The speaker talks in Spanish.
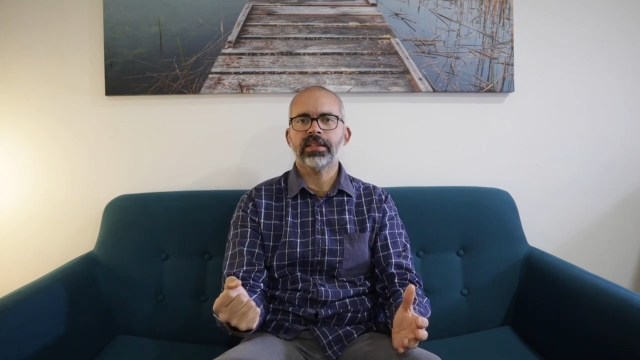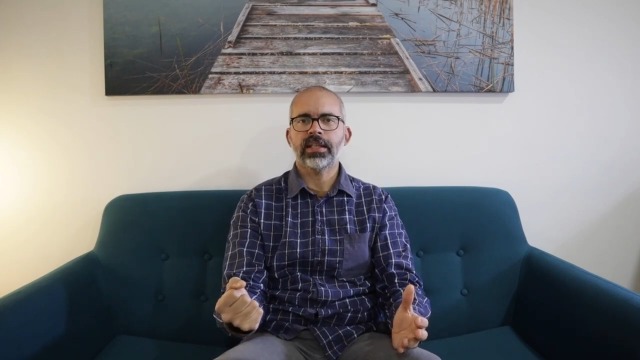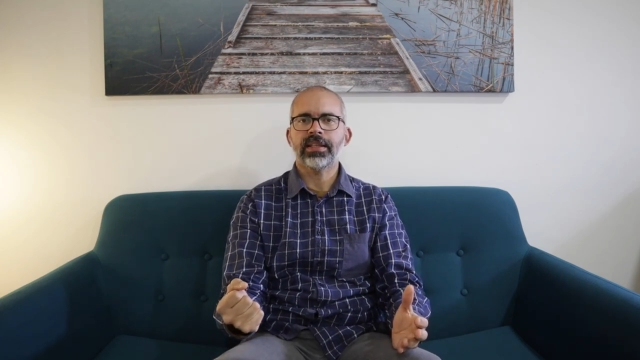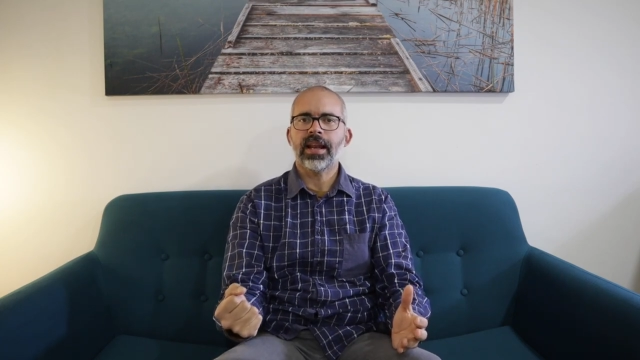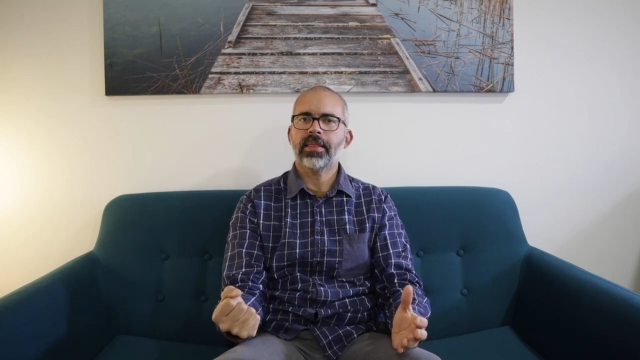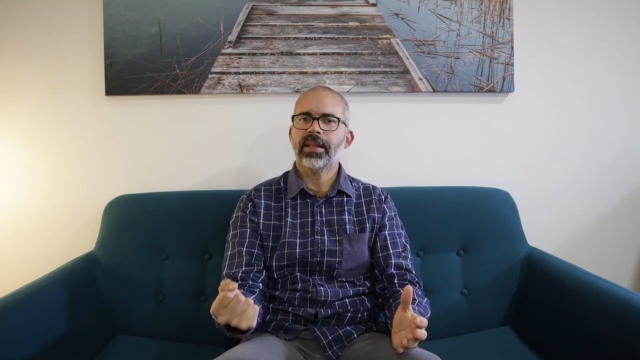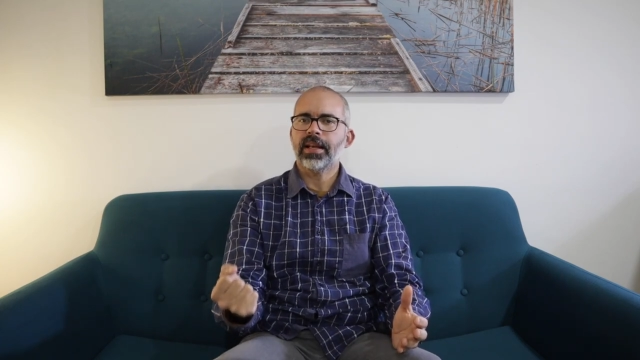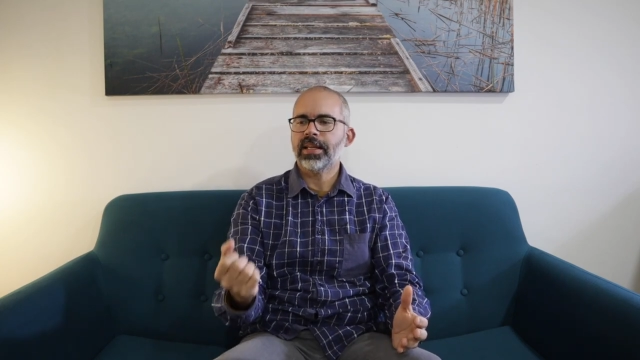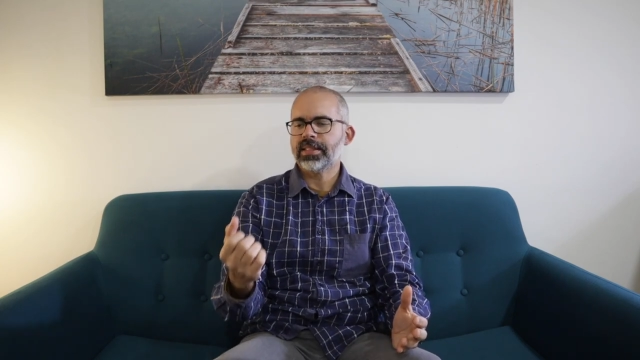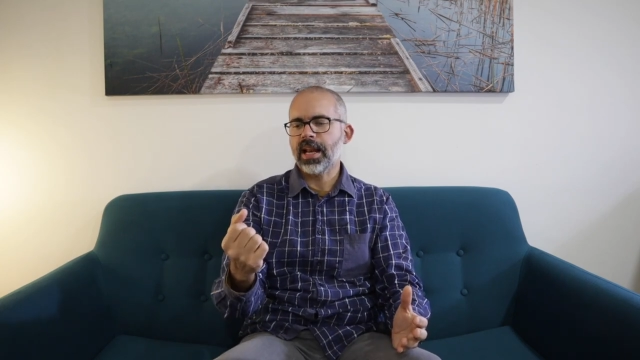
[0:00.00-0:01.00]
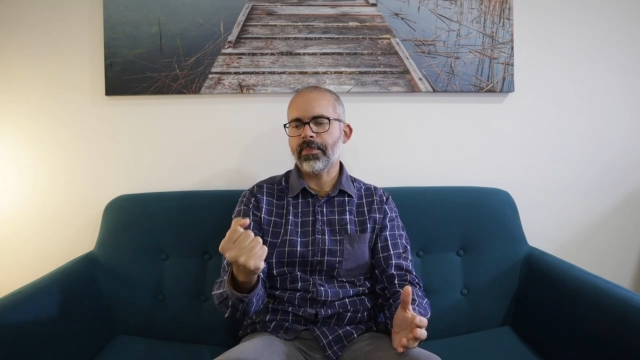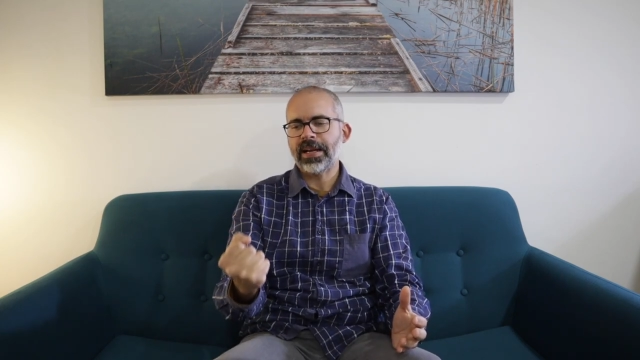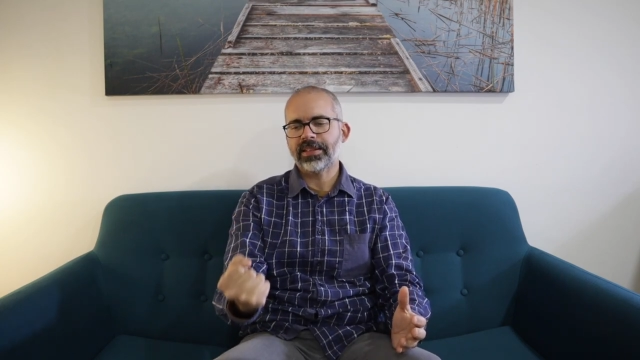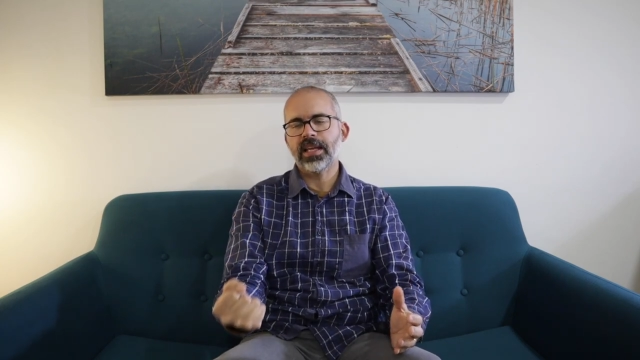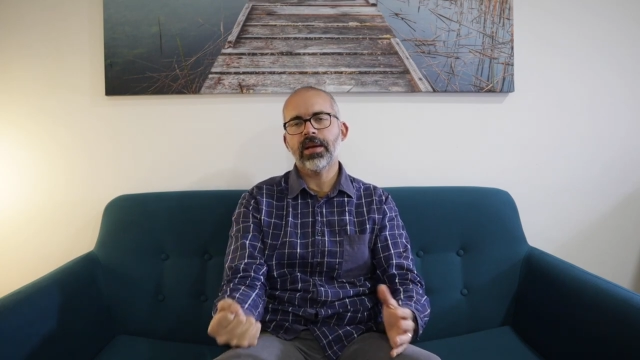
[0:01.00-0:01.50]
intentar hacer es la
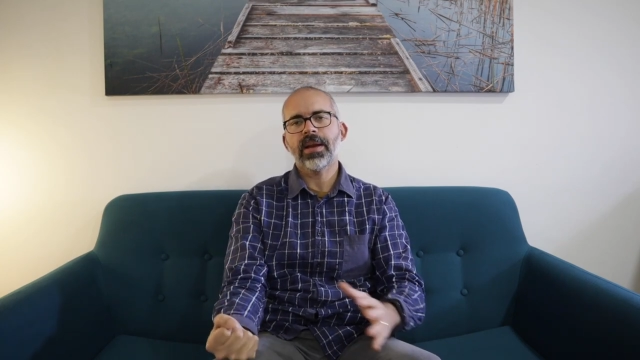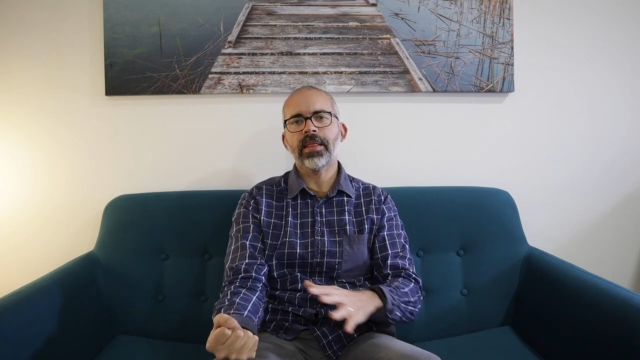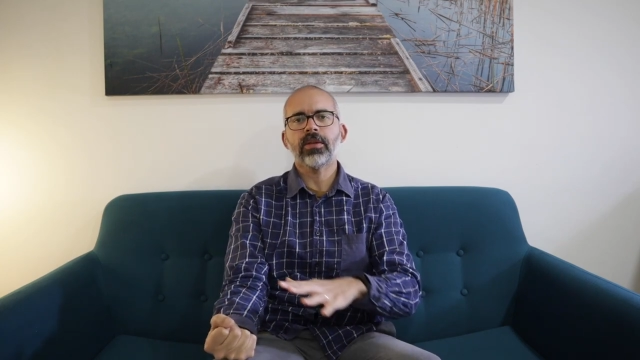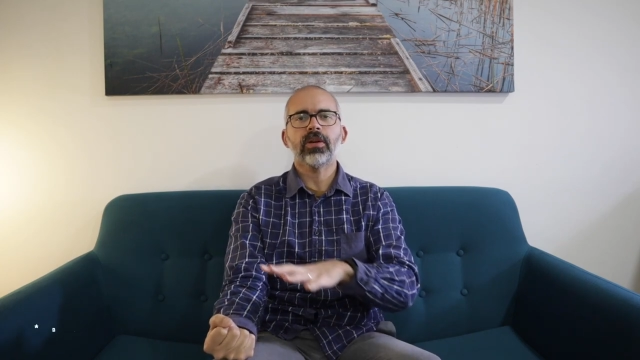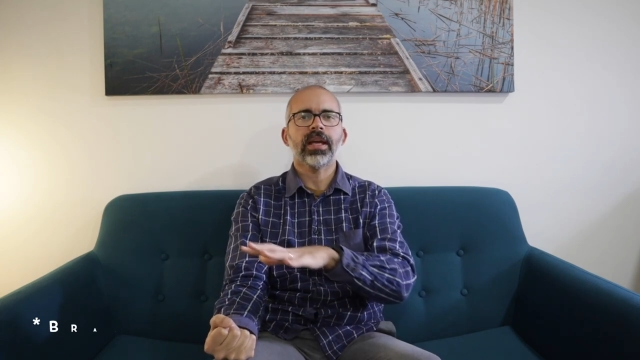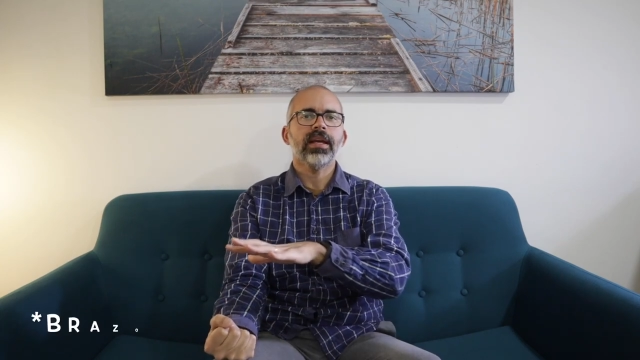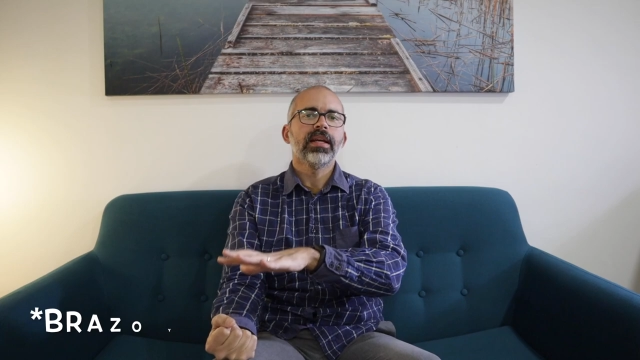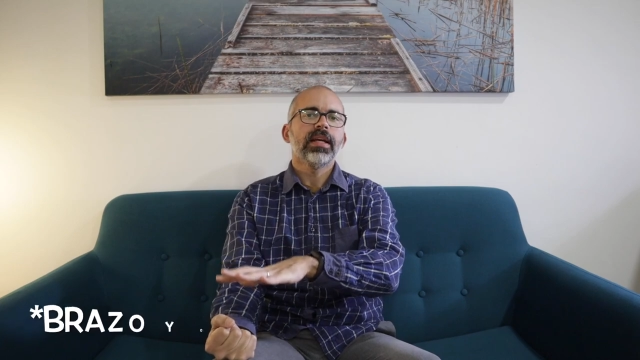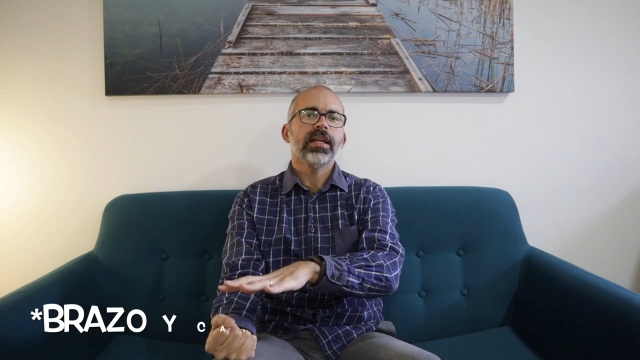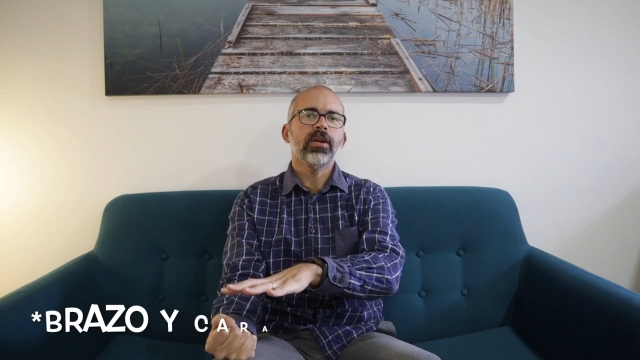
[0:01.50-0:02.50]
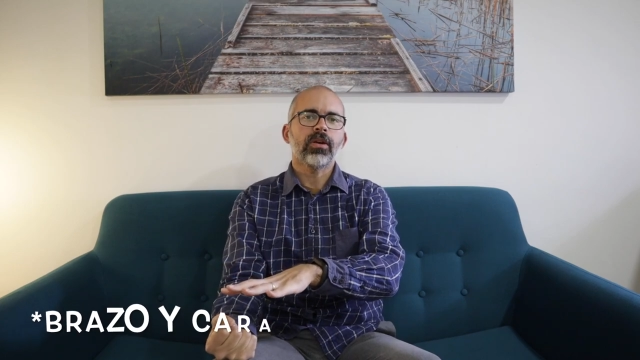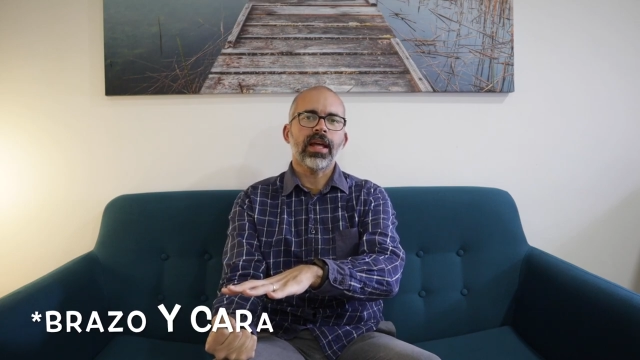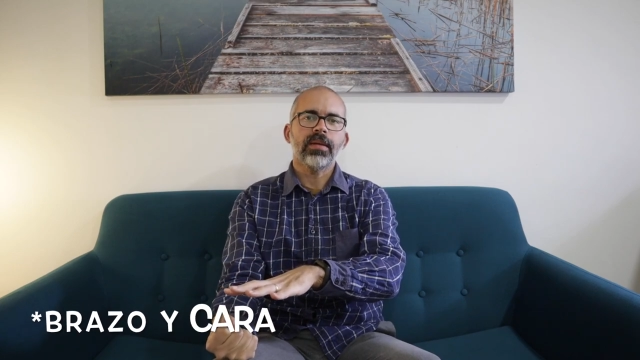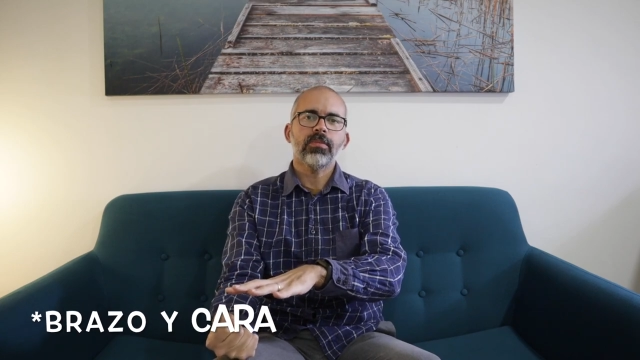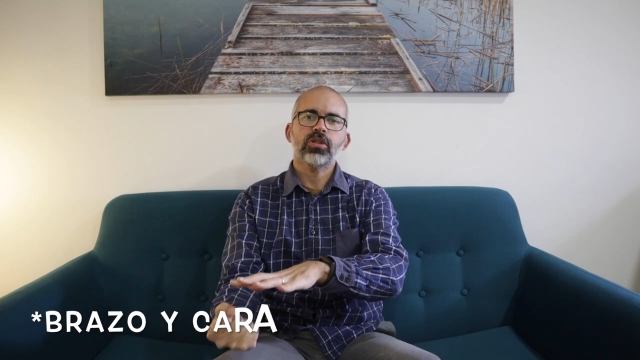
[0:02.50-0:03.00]
parte de brazo, que lo
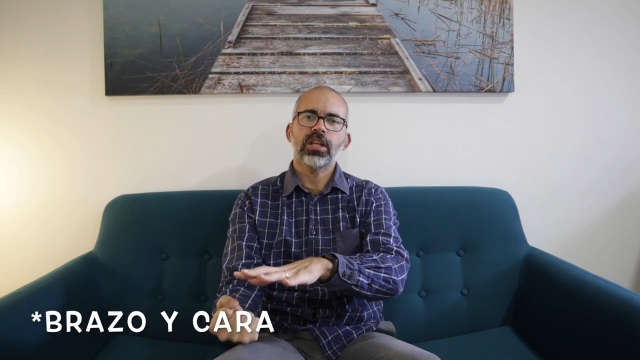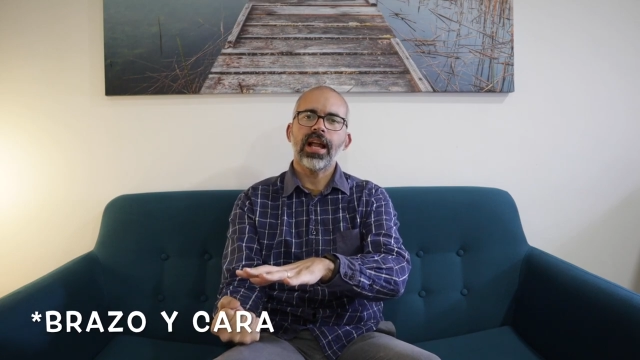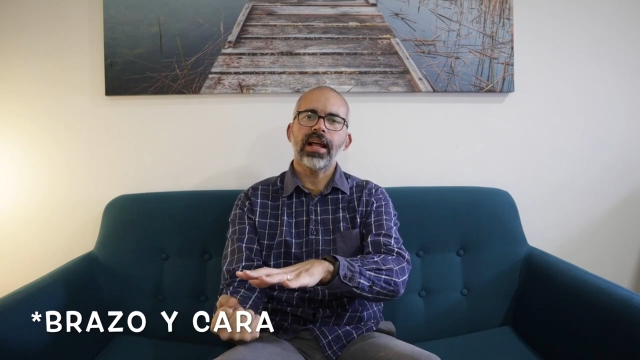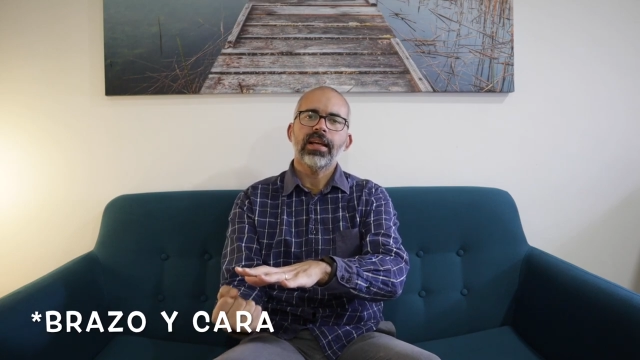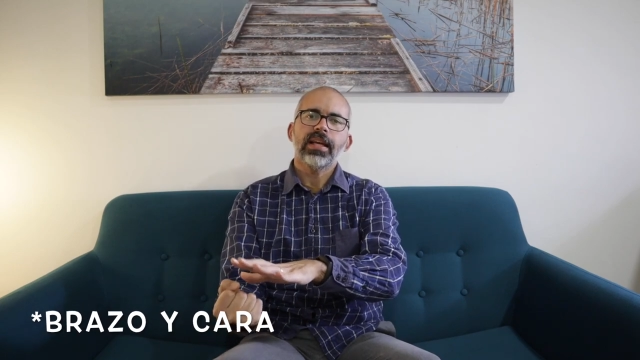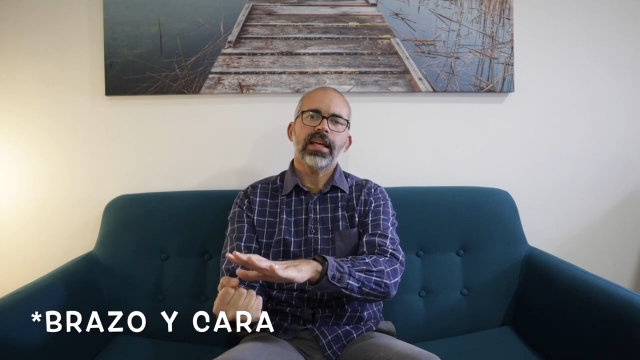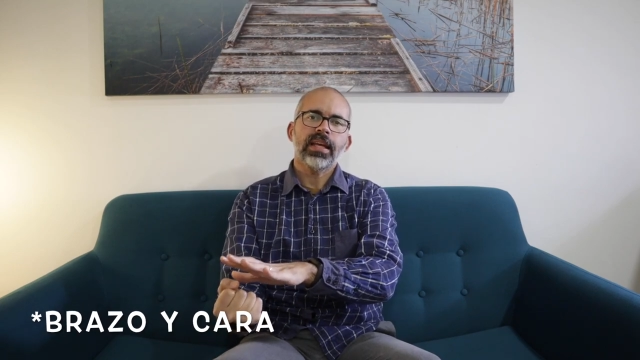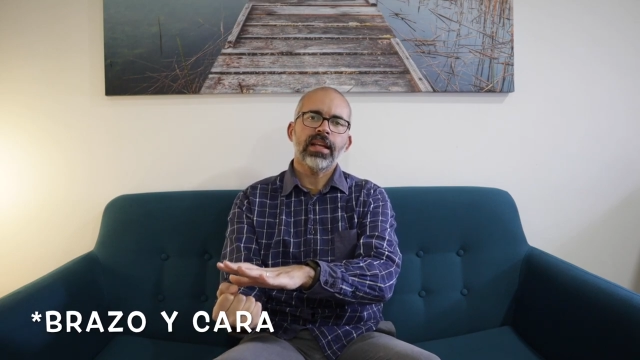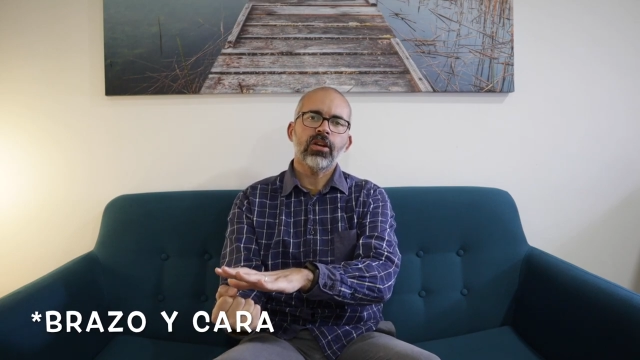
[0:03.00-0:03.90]
que haremos será eh,